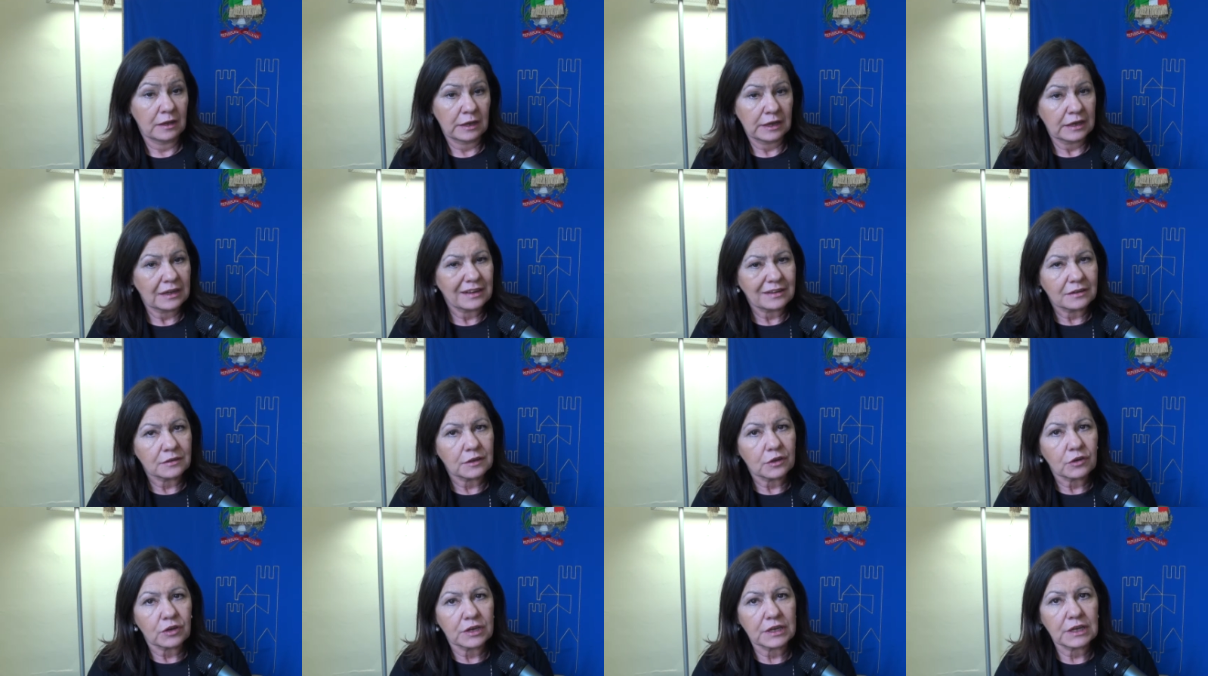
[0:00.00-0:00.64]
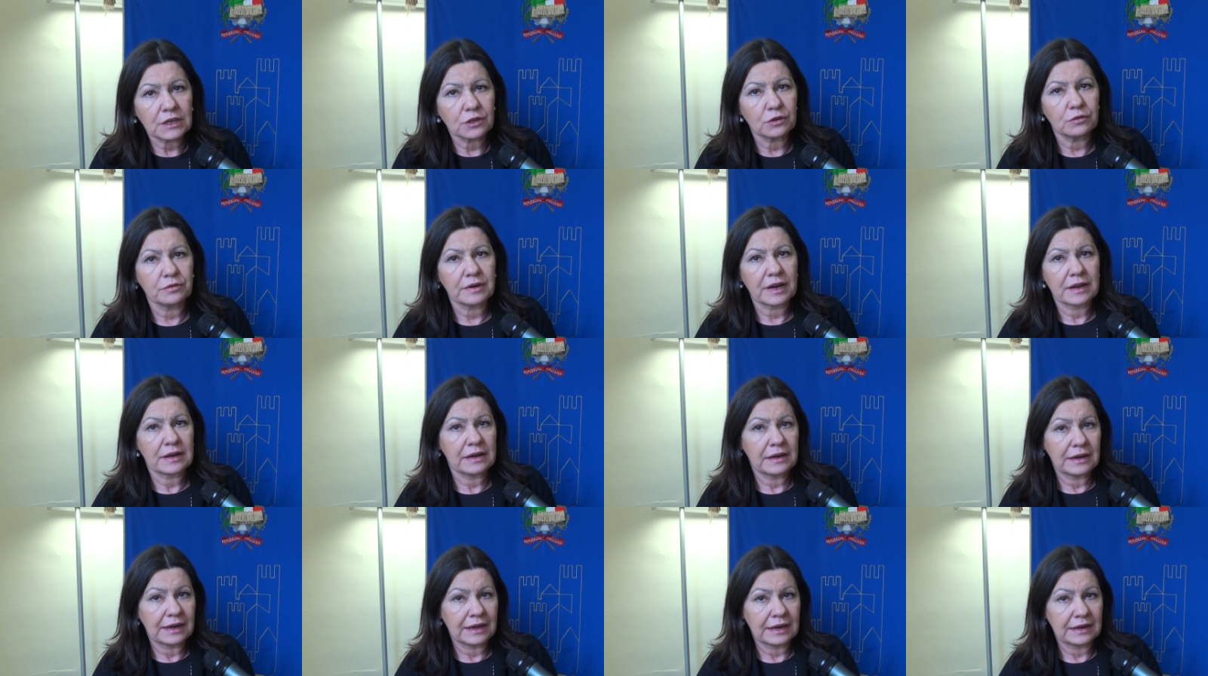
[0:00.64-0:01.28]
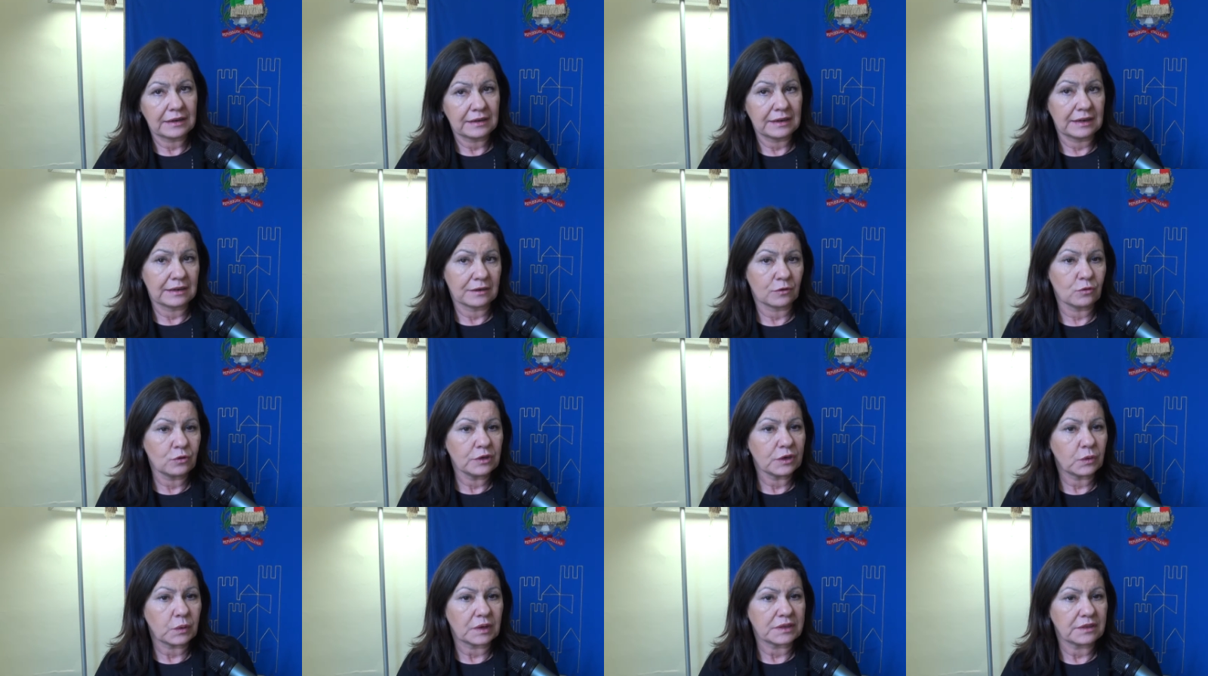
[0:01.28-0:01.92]
che in teoria dovre, la, la,
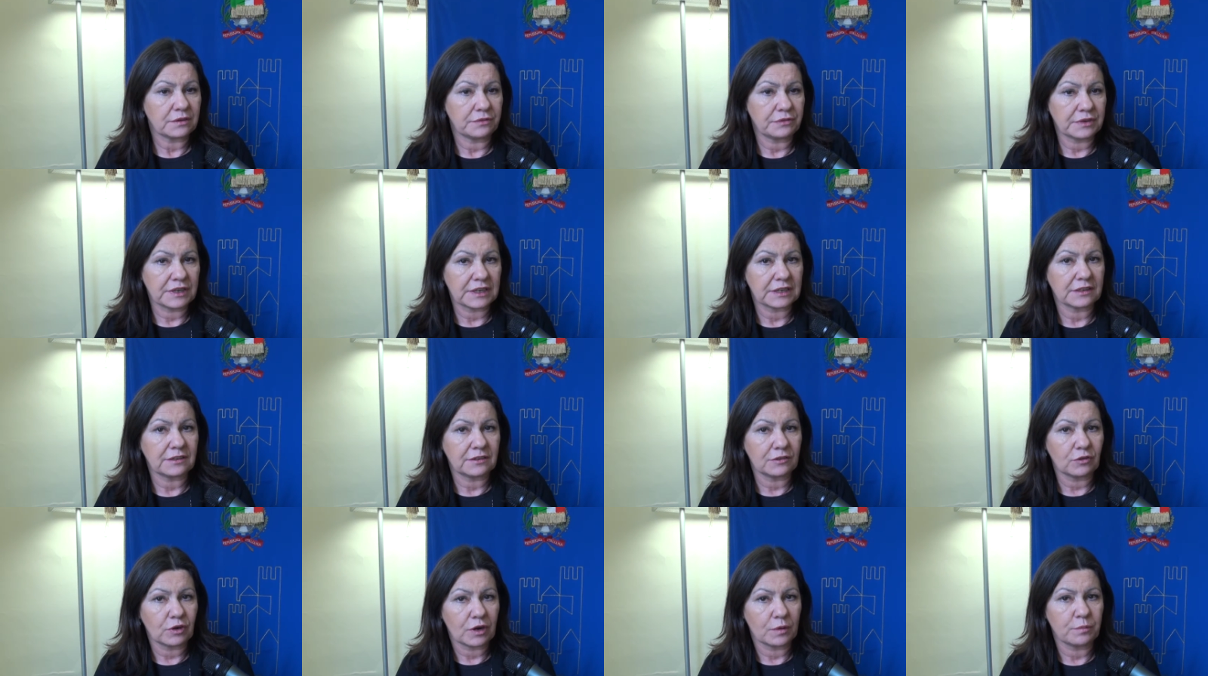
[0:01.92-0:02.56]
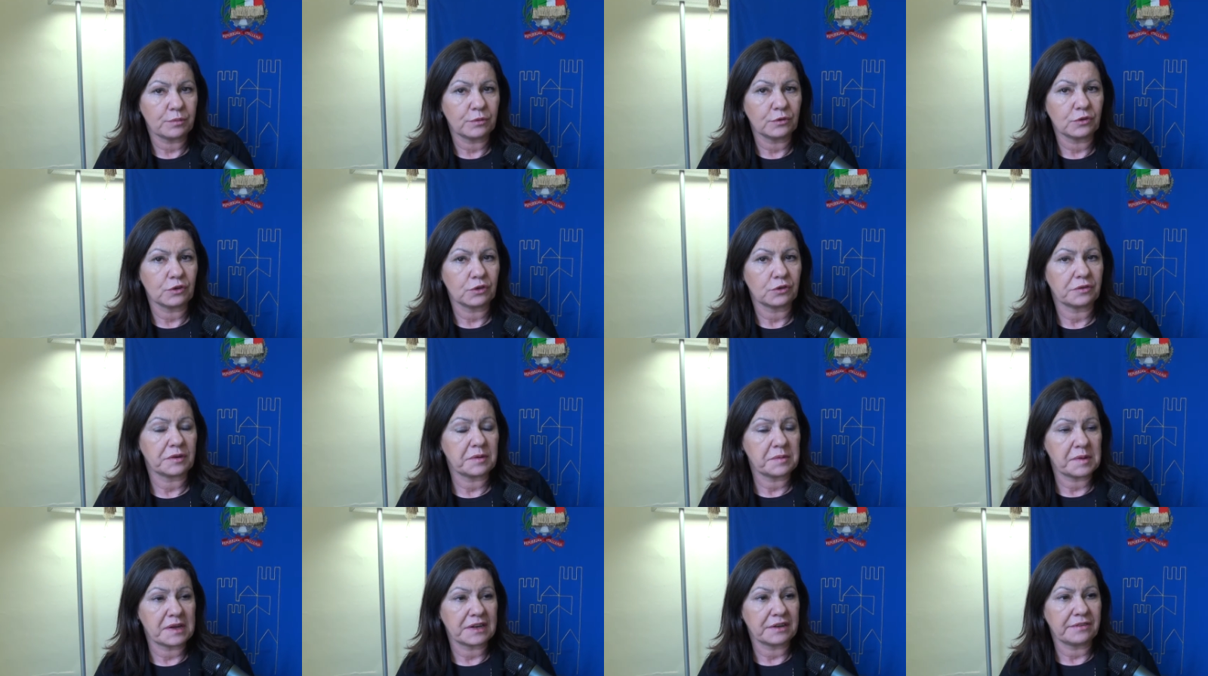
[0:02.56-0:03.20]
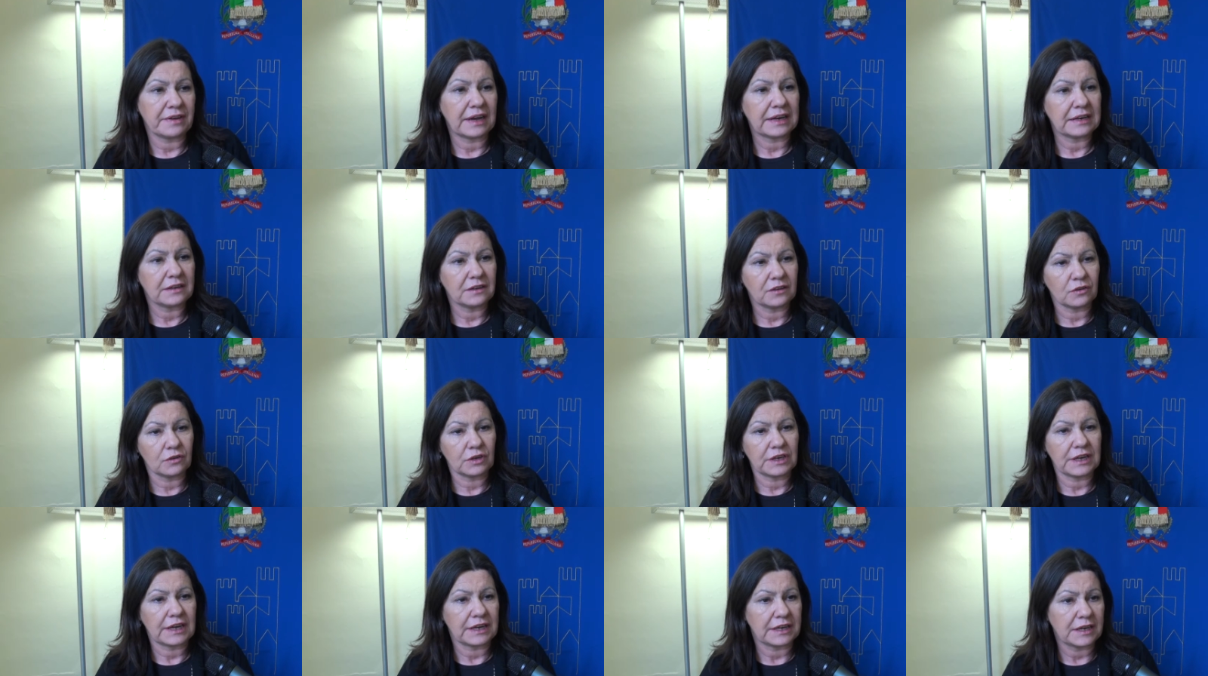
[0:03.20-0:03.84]
cui quantificazione appunto dovrebbe arrivare in
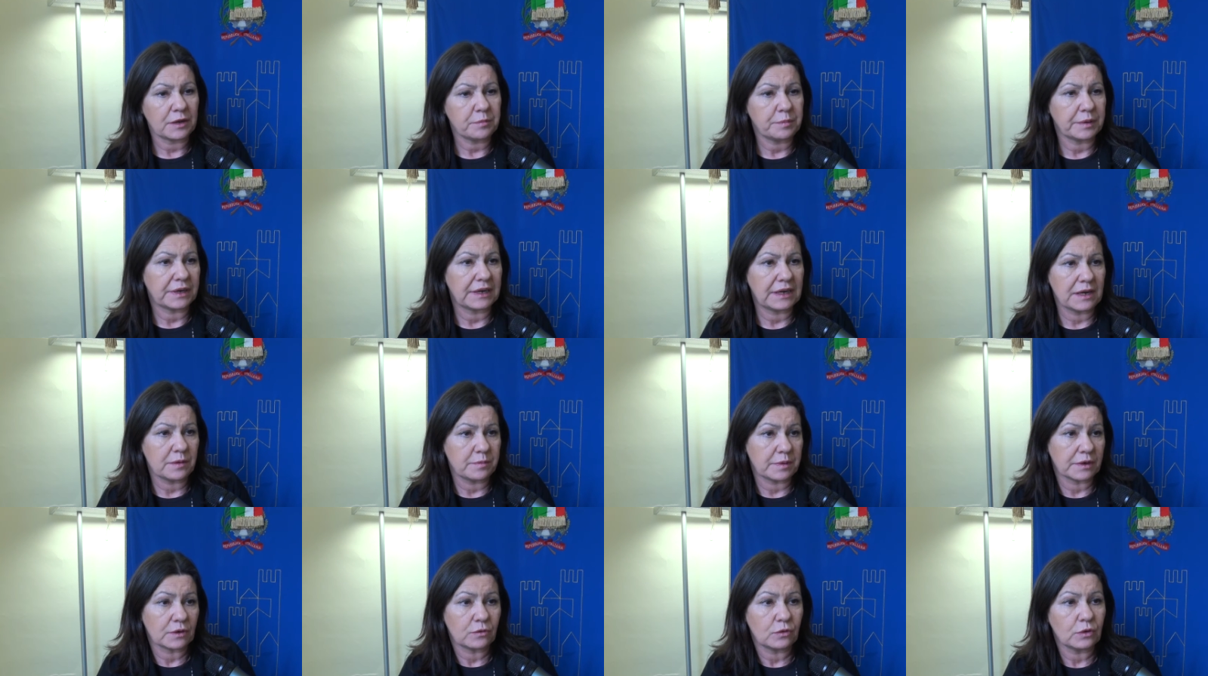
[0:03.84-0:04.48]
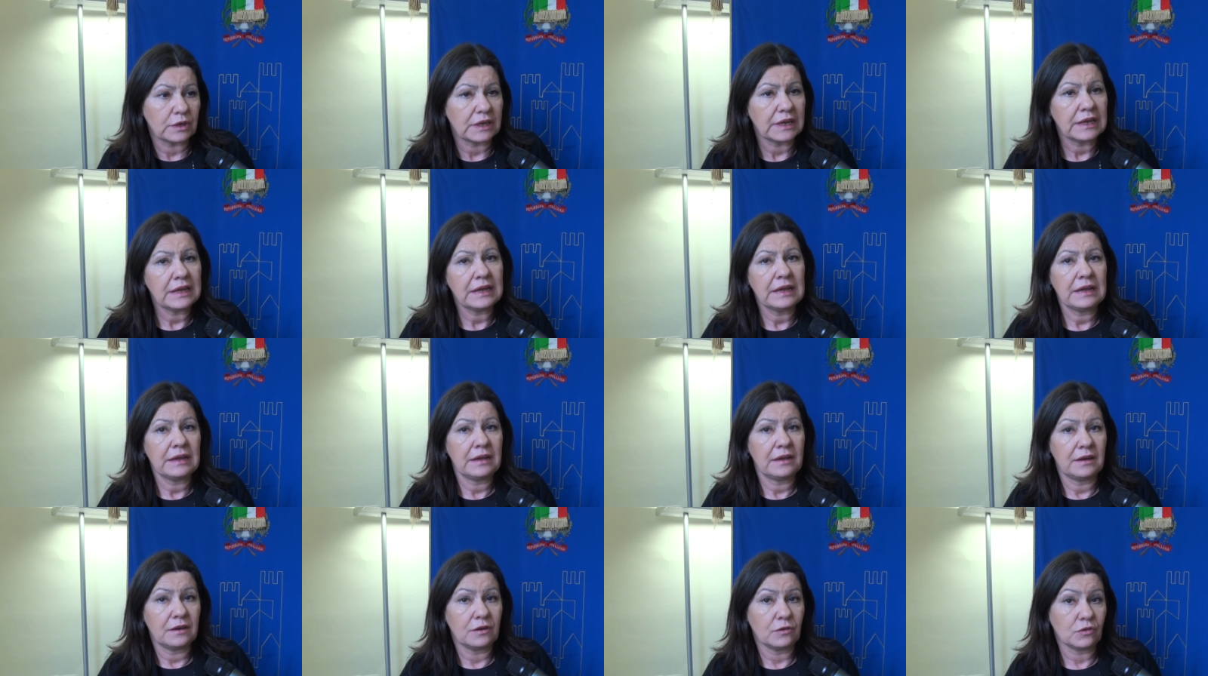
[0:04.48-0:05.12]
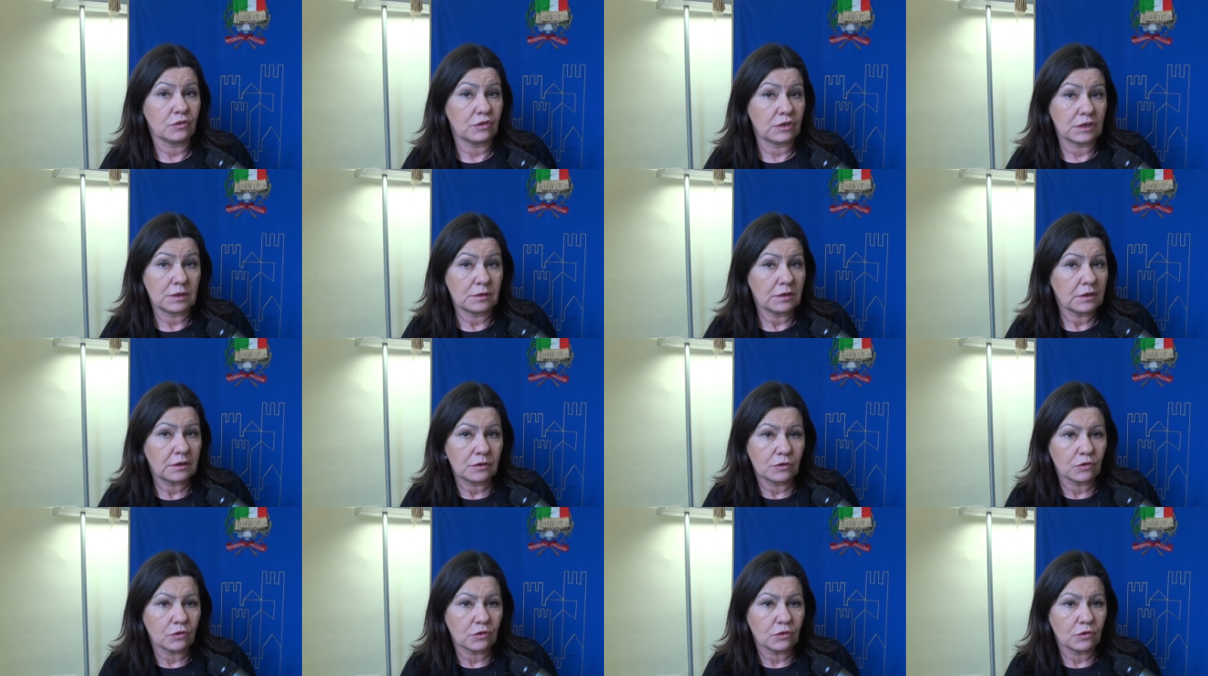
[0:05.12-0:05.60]
teoria in aprile per cui non si,